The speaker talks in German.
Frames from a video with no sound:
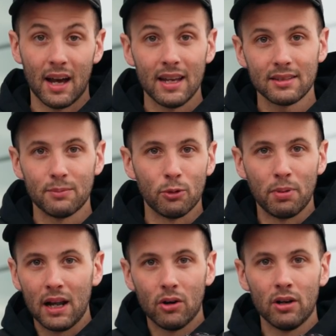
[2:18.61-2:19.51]
heißt, der
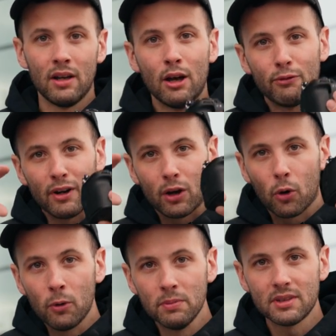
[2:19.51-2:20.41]
Propeller
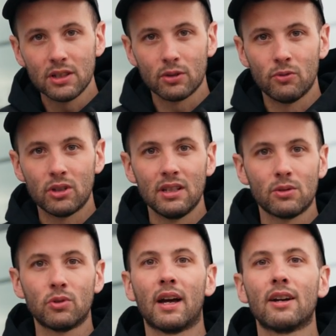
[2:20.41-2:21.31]
verkrümmt sich und wird nicht
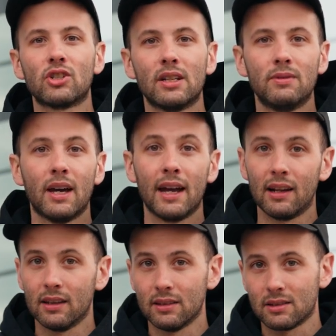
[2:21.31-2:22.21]
so dargestellt, wie er
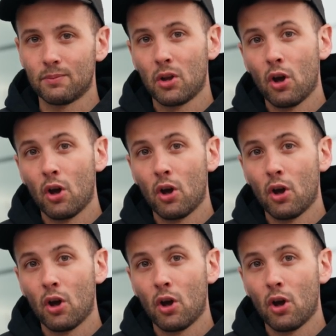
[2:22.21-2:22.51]
eigentlich ist.